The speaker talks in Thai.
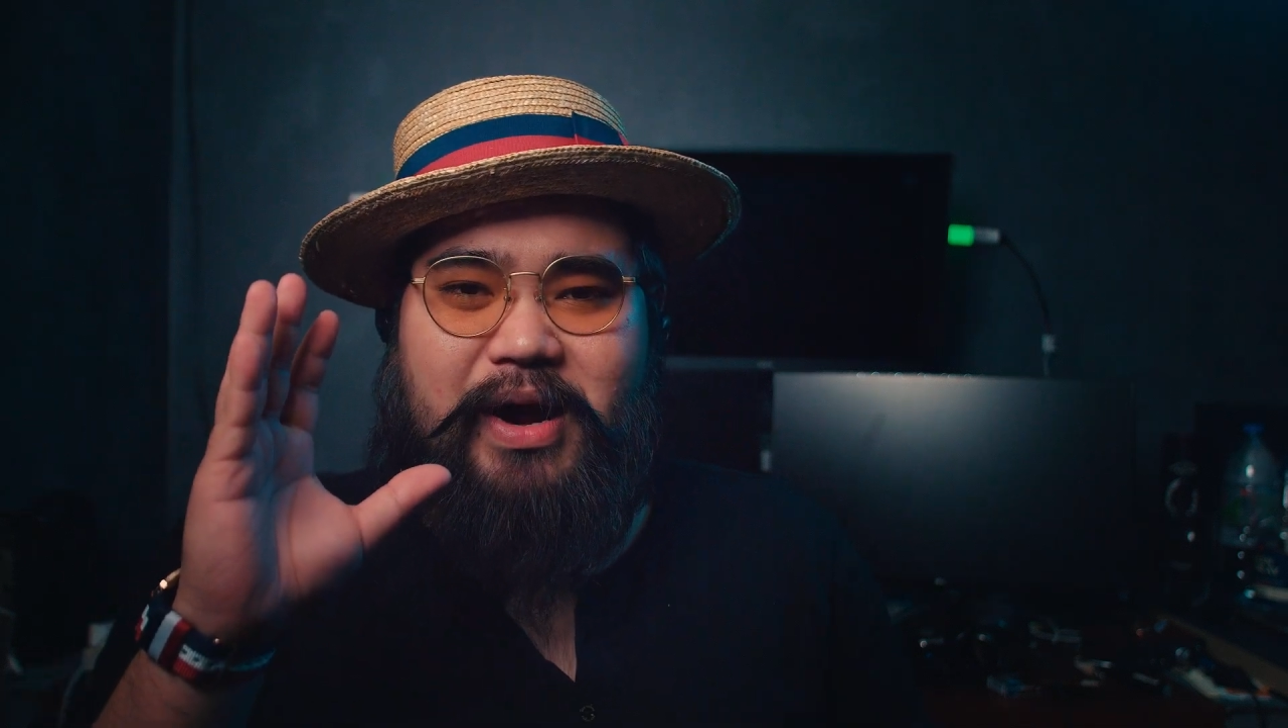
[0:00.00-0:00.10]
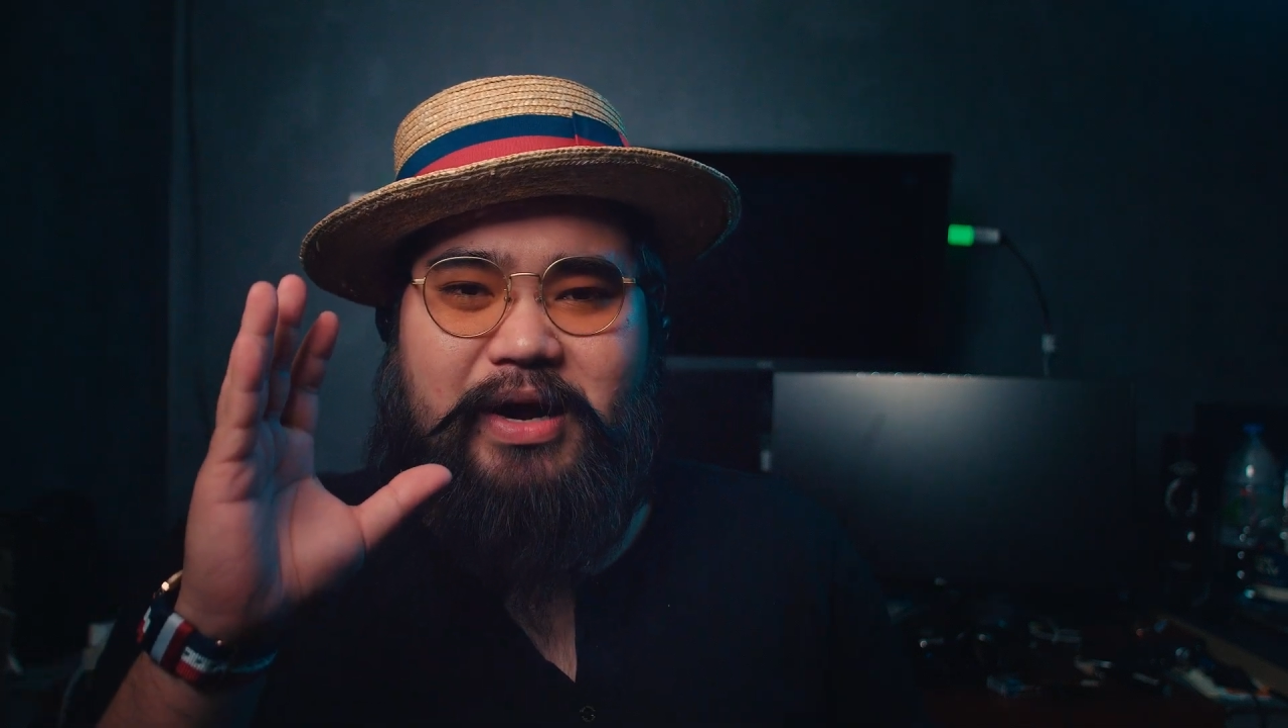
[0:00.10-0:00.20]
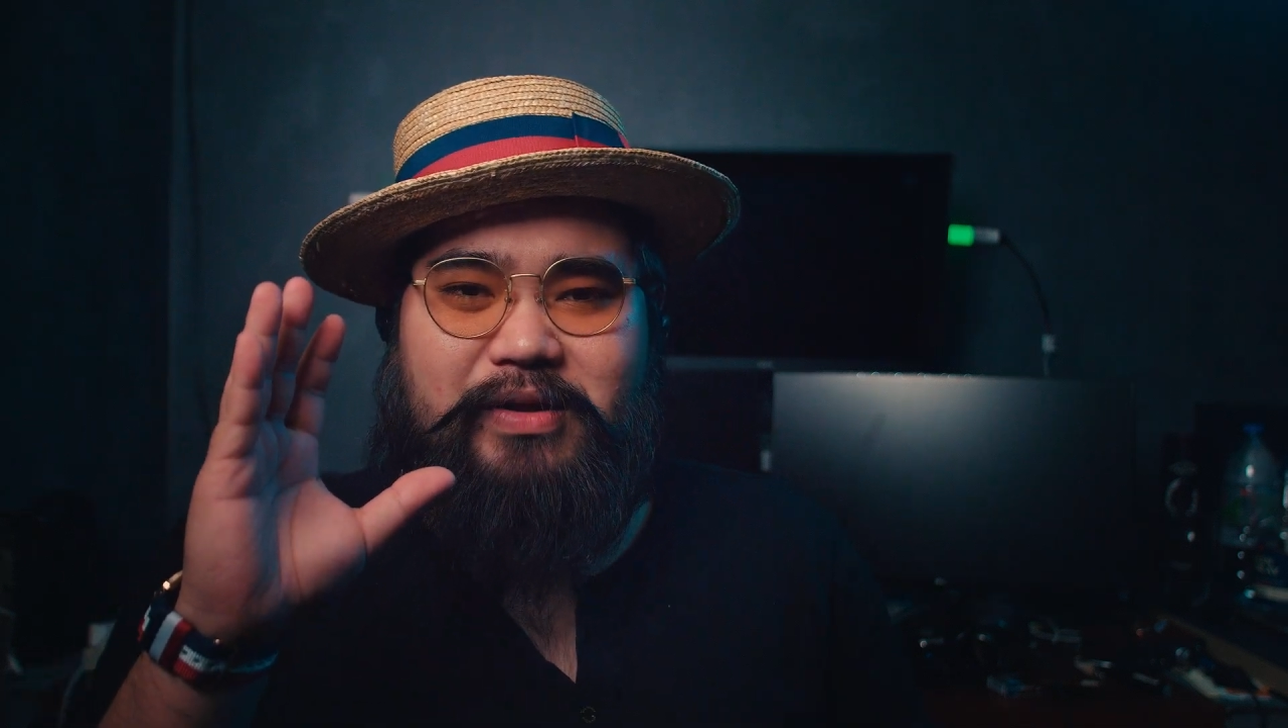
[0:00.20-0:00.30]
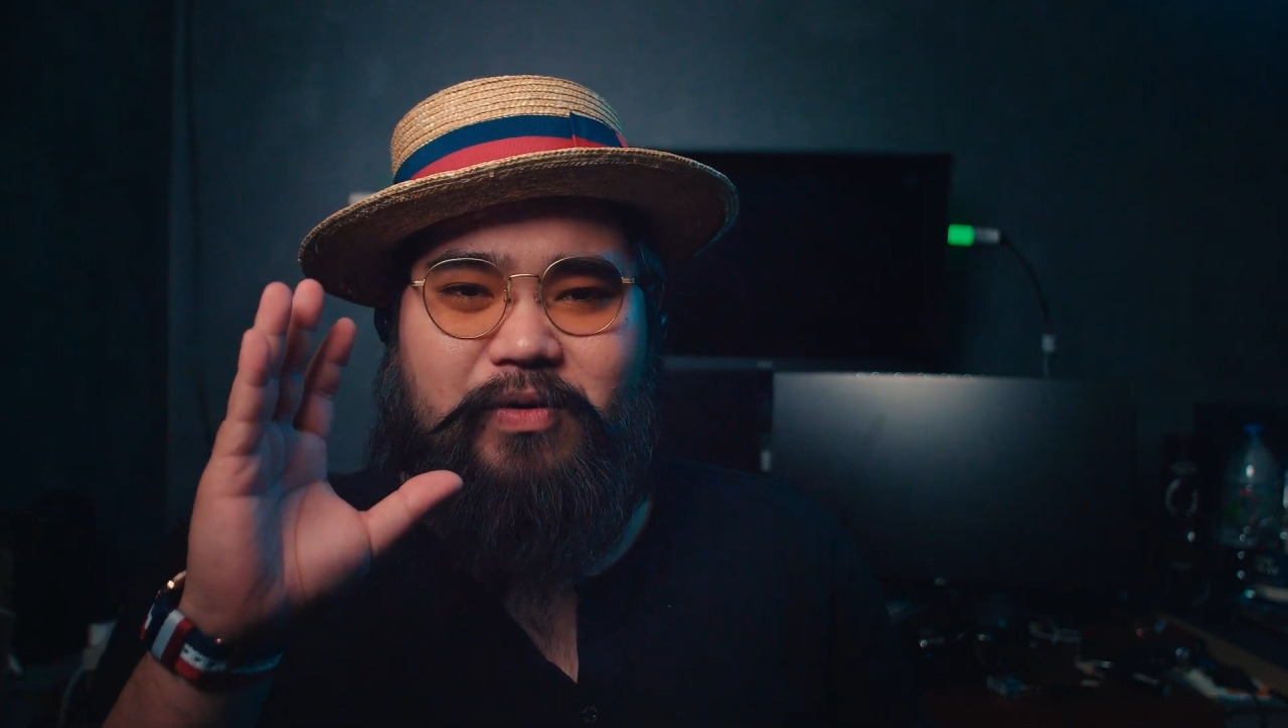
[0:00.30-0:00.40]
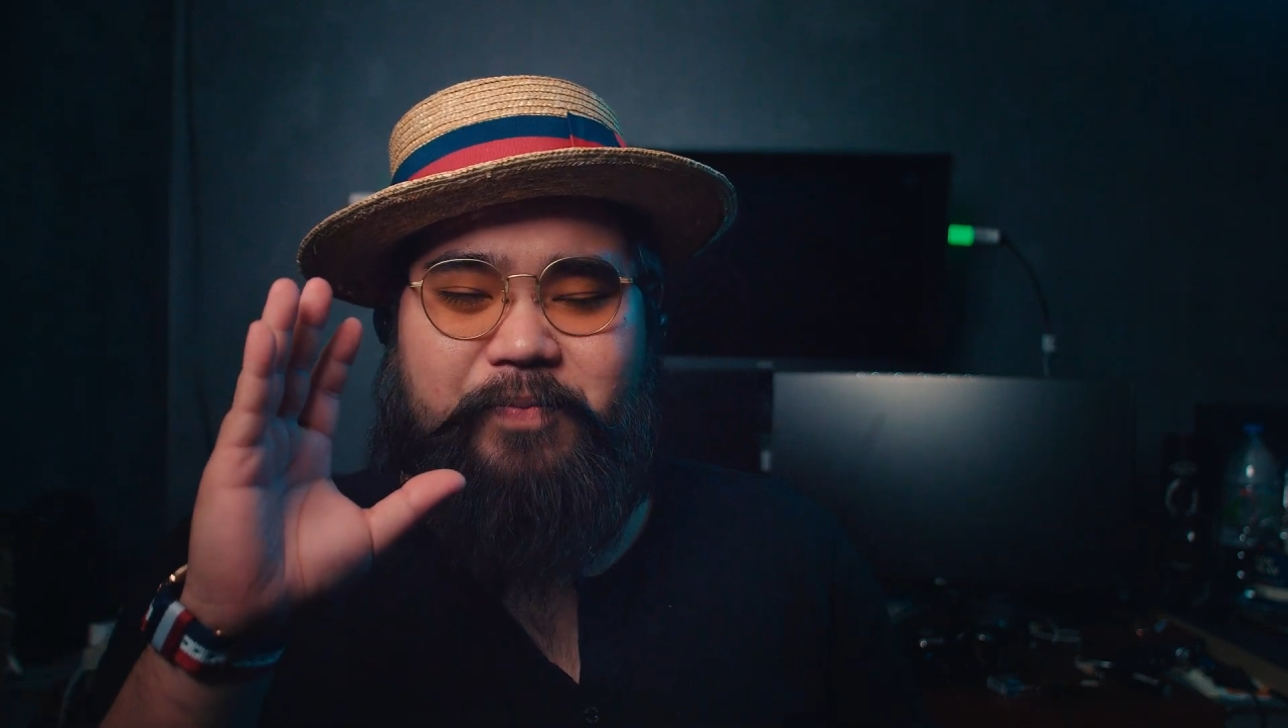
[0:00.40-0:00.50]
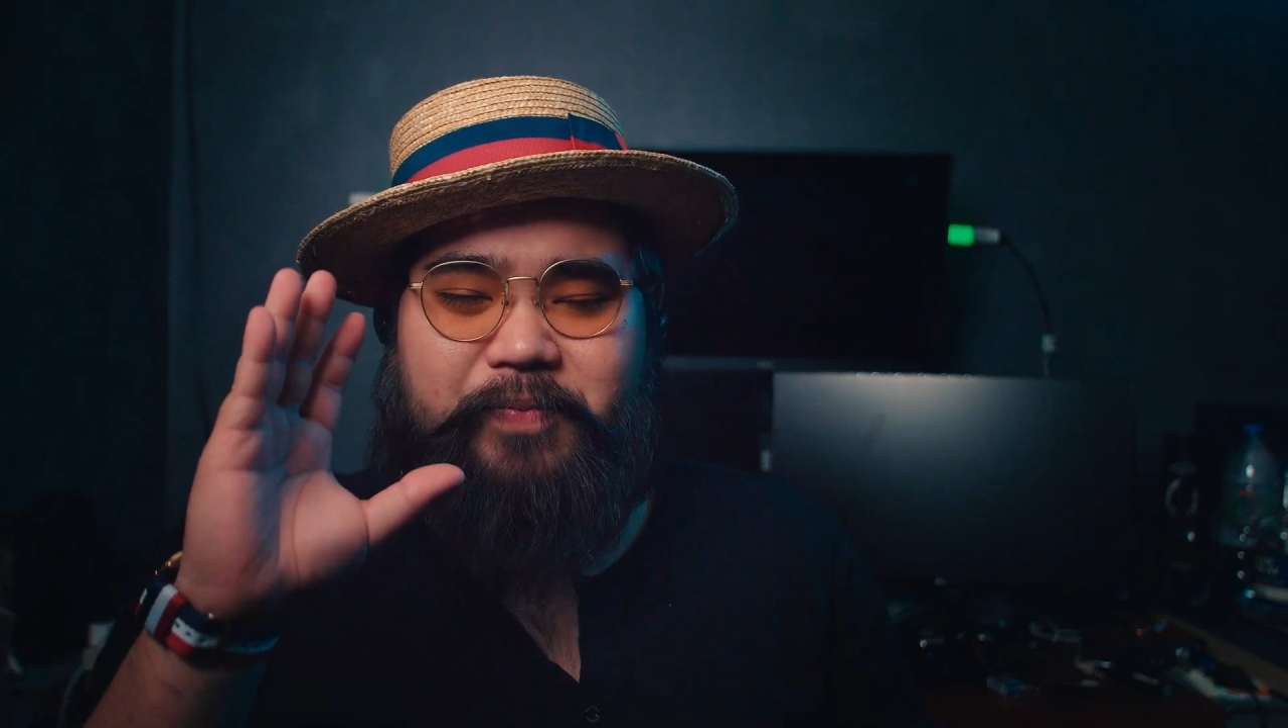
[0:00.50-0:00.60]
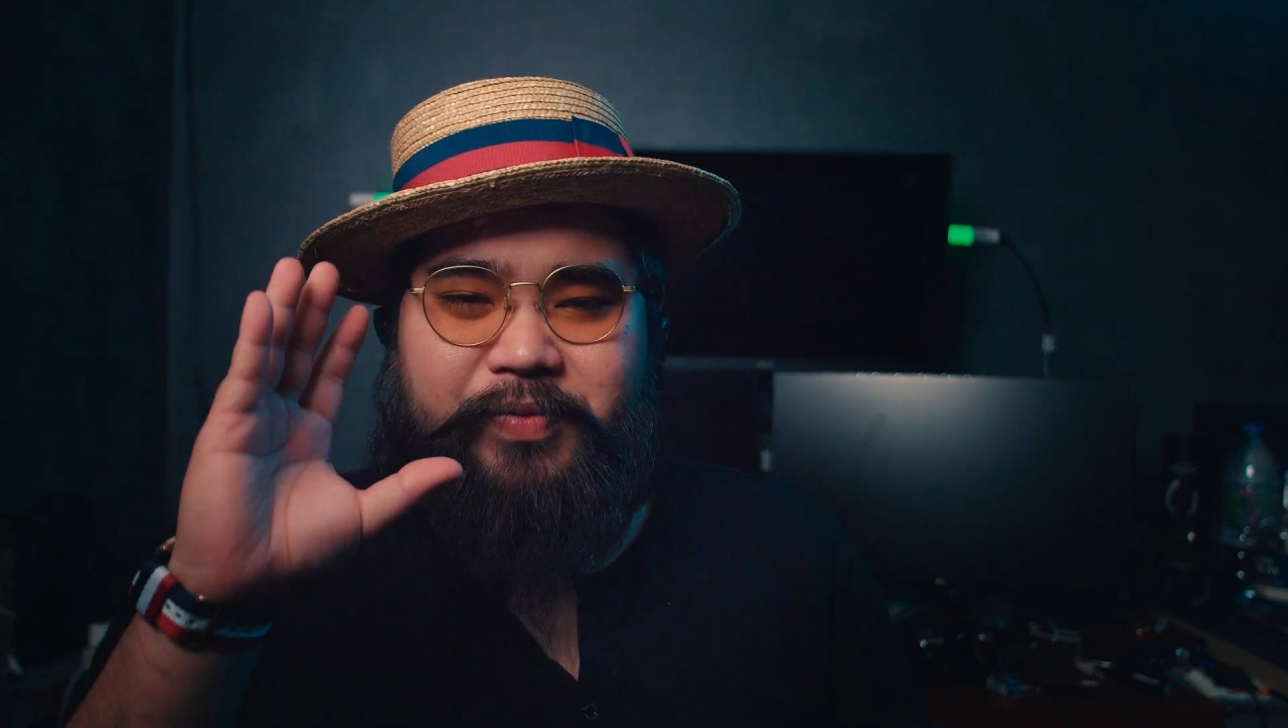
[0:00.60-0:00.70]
มากระทบ